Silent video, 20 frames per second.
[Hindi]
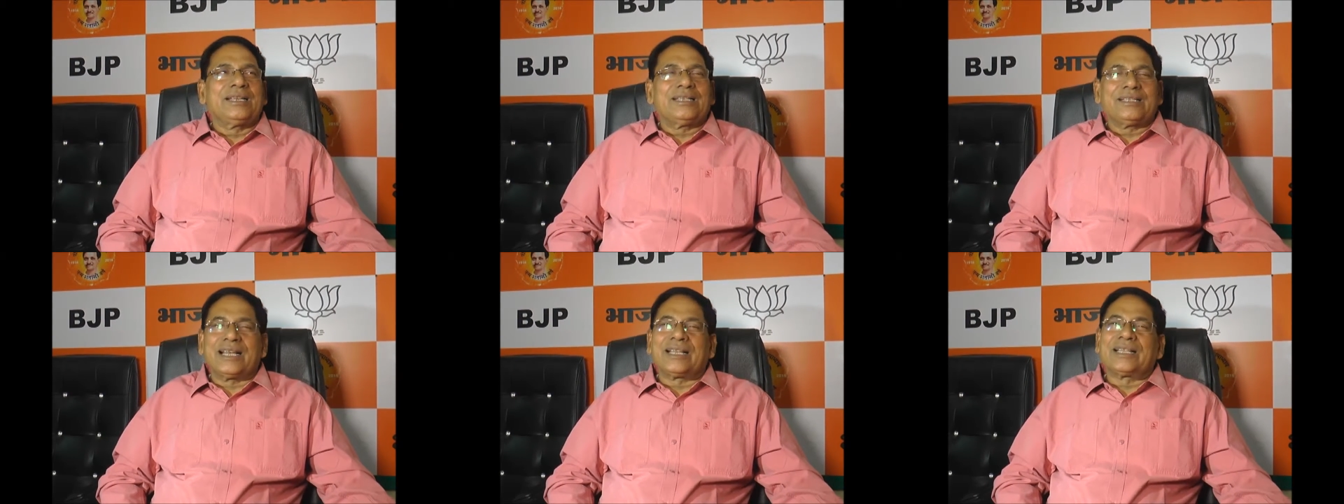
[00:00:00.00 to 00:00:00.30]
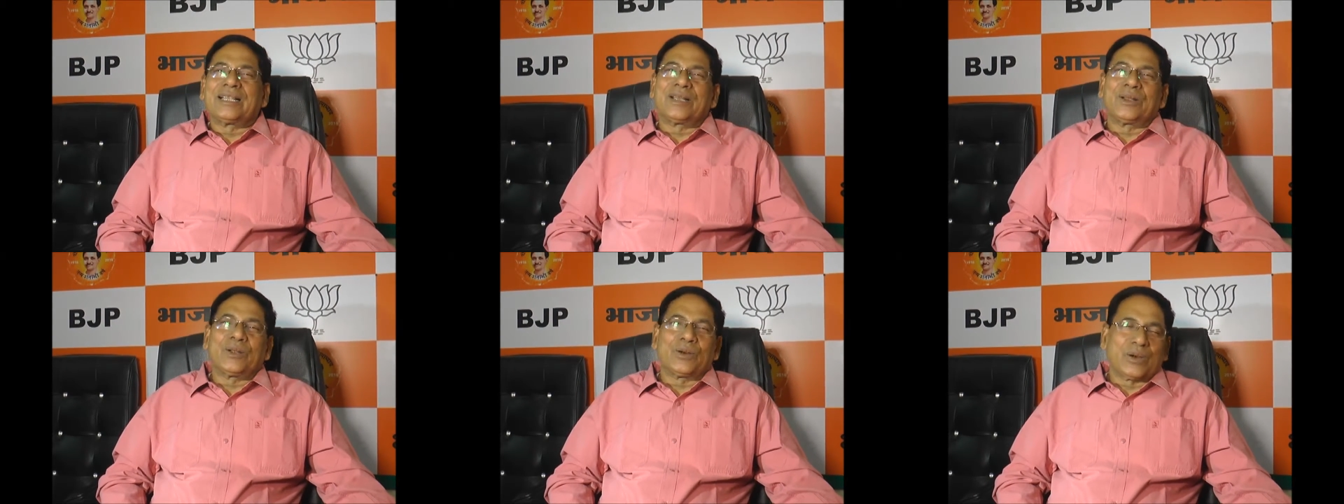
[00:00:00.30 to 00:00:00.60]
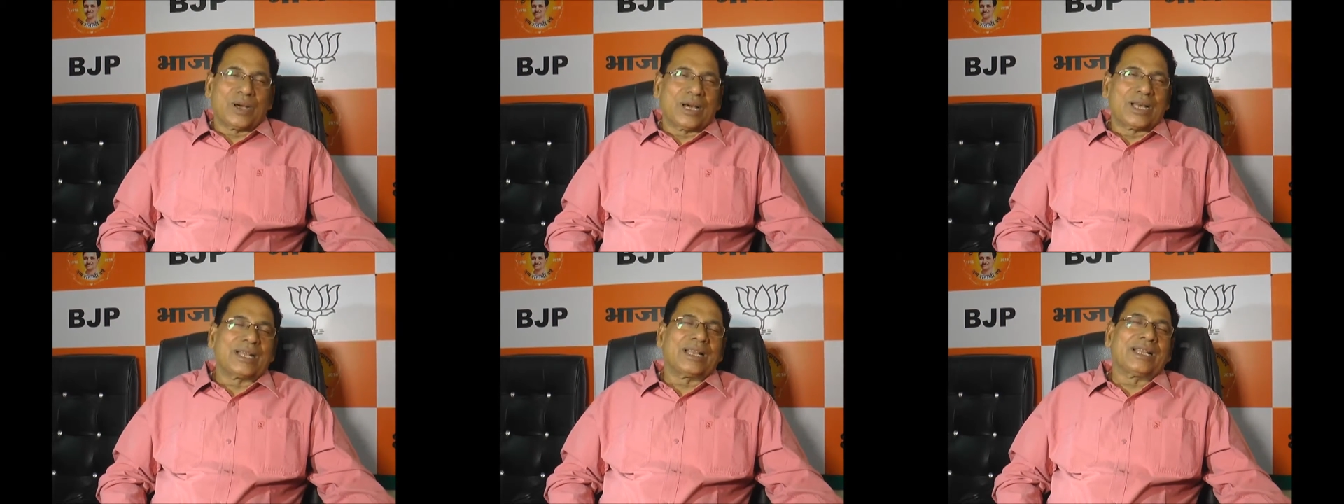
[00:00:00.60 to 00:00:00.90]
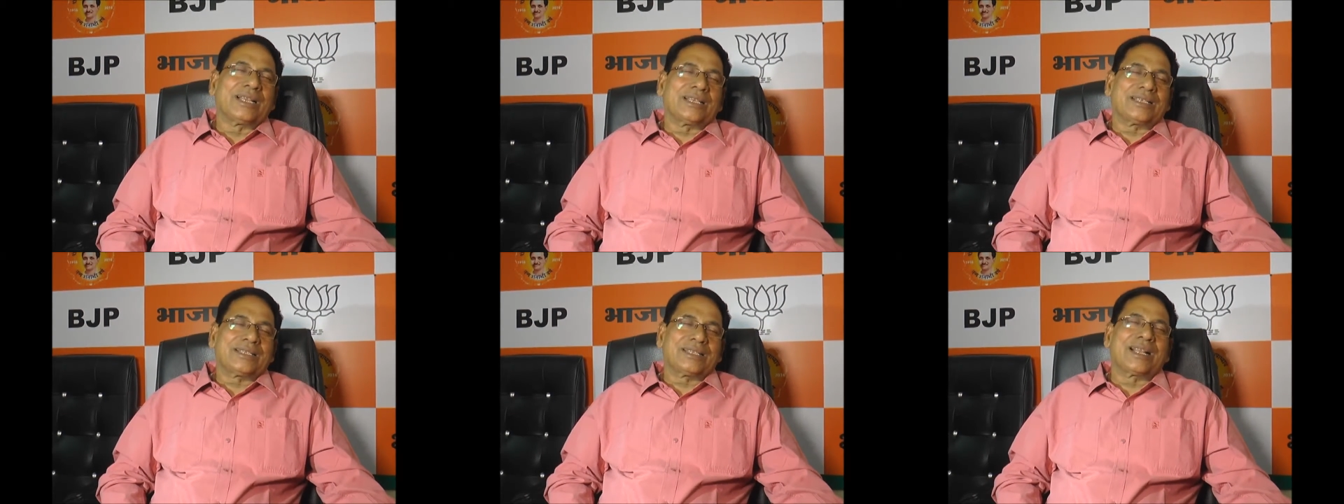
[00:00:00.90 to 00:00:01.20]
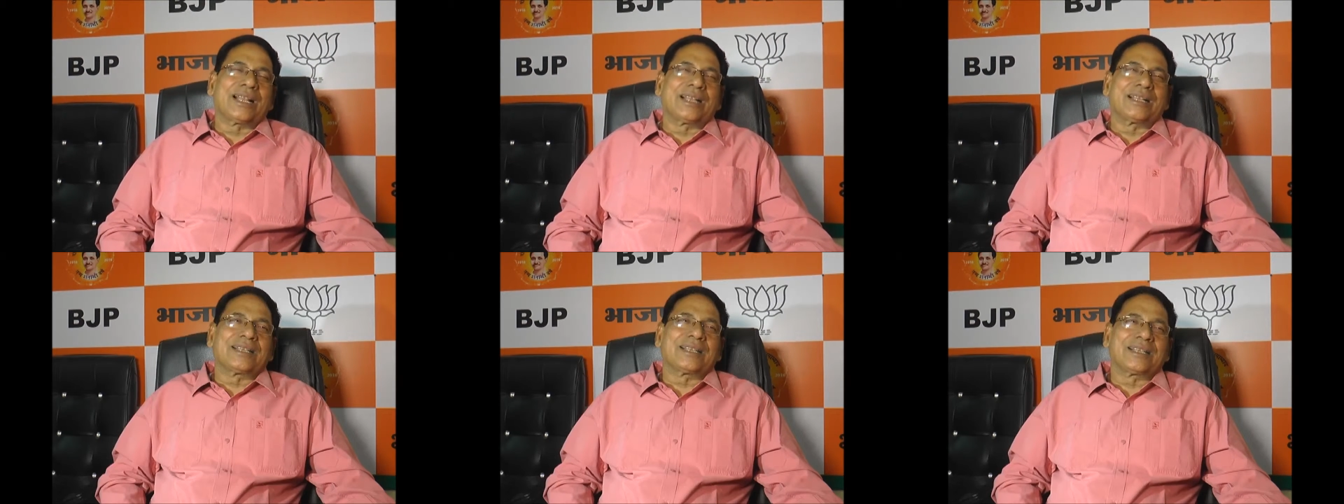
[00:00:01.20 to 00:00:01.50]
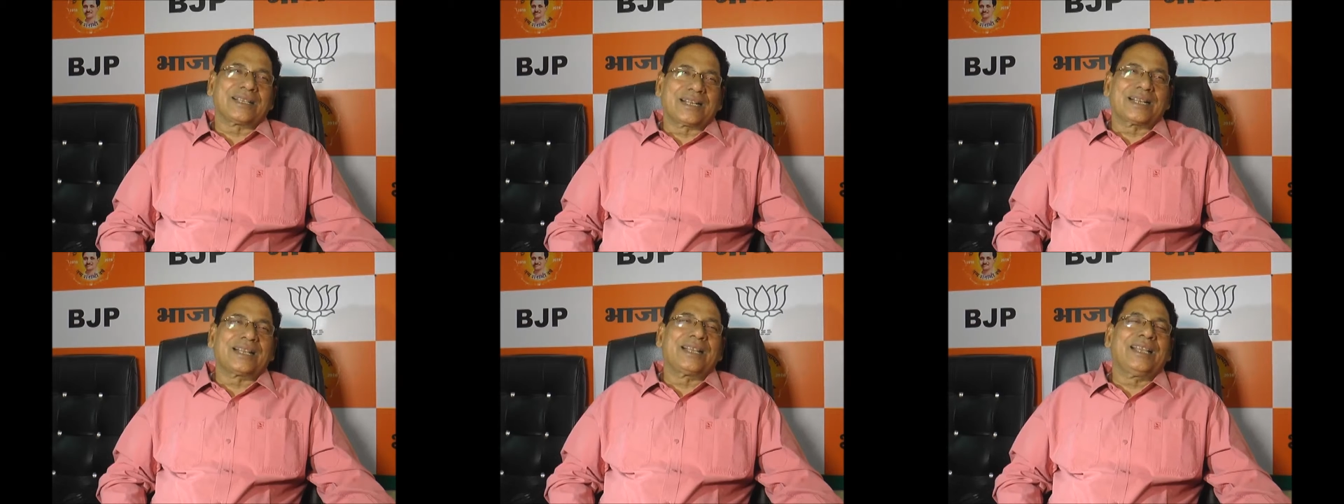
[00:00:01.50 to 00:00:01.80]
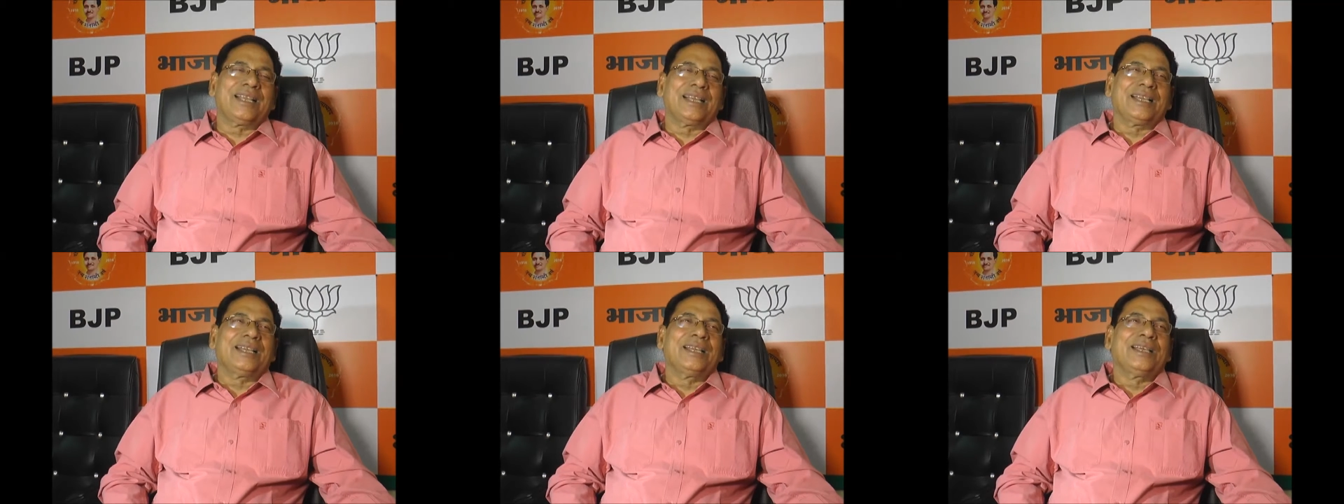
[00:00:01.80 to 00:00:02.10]
ज़्यादा लोग आ रहे हैं
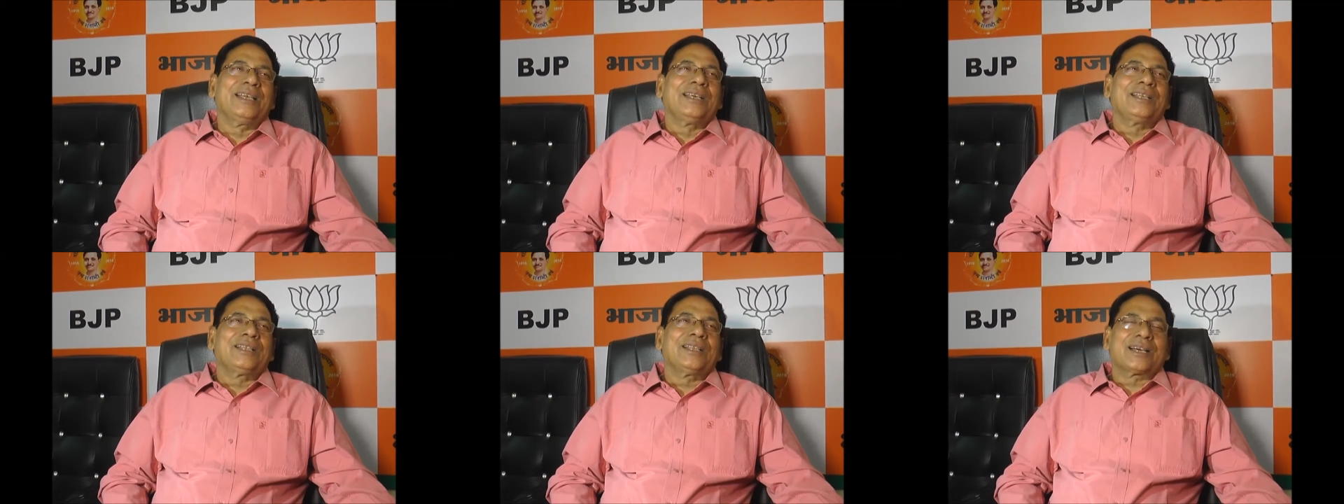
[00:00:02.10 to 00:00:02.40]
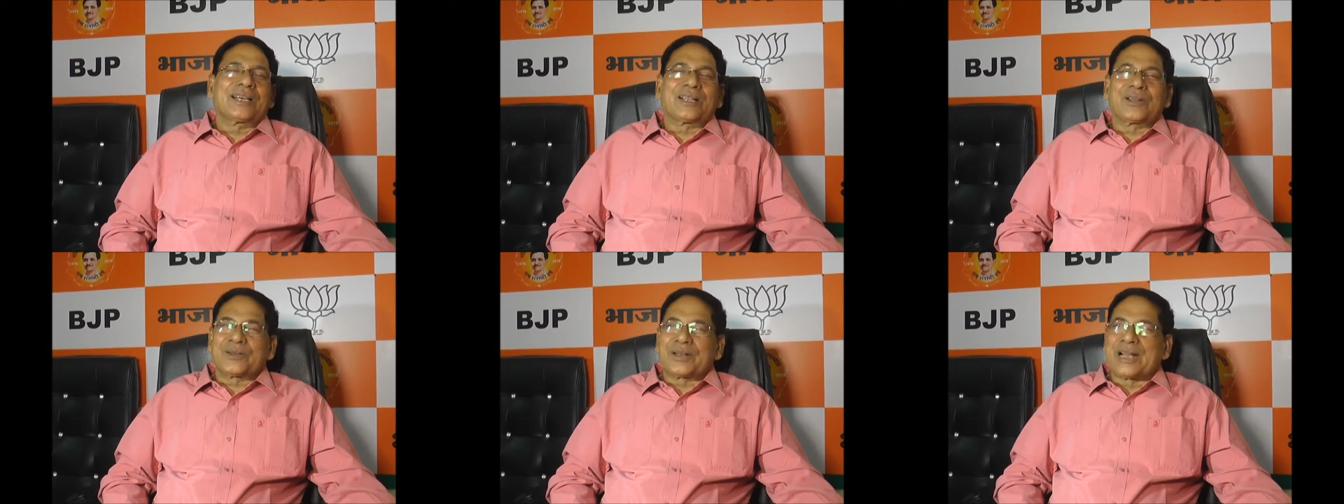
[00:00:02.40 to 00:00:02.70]
स्थानांतरित अगर